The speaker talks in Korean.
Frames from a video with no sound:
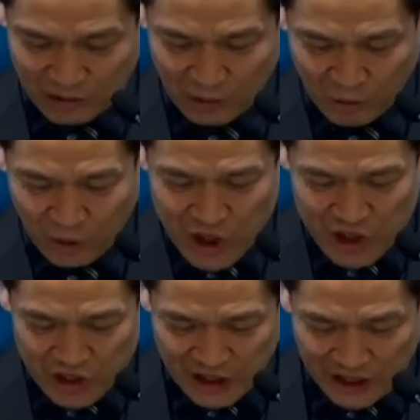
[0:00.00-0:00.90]
독택으로
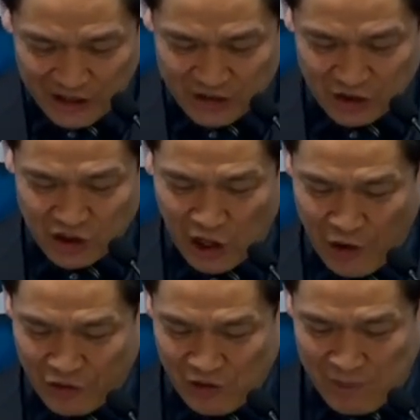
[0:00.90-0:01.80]
이 나라에서는
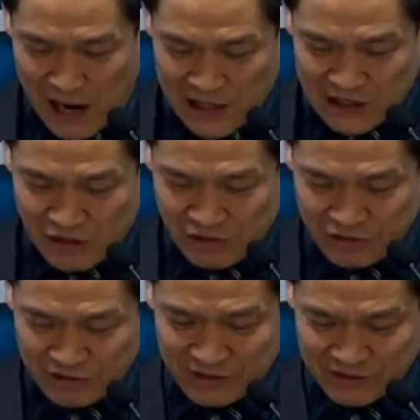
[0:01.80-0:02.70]
개혁을 많이 이룰
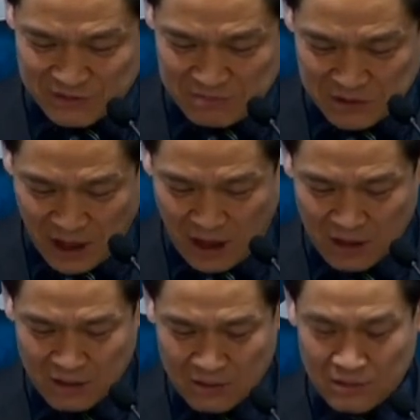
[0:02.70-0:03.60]
수 있었습니다.